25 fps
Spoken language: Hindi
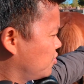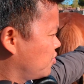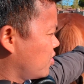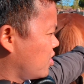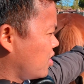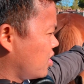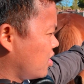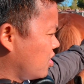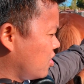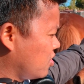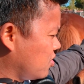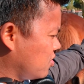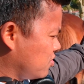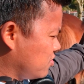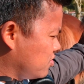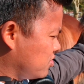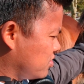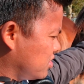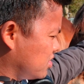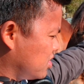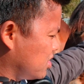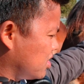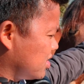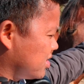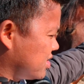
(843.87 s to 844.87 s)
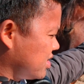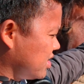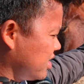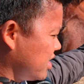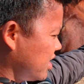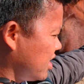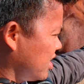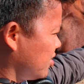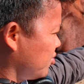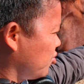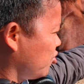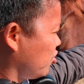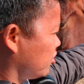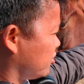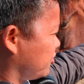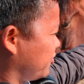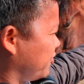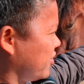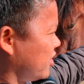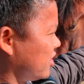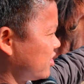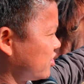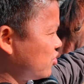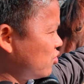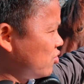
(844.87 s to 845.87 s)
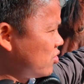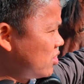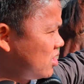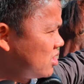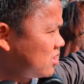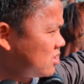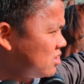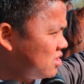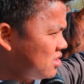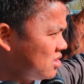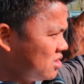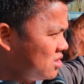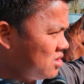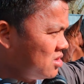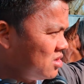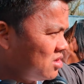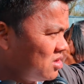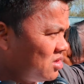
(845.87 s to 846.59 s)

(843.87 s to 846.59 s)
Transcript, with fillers: वाह ये रेसिंग के लिए बहुत फास्ट होगा लगता है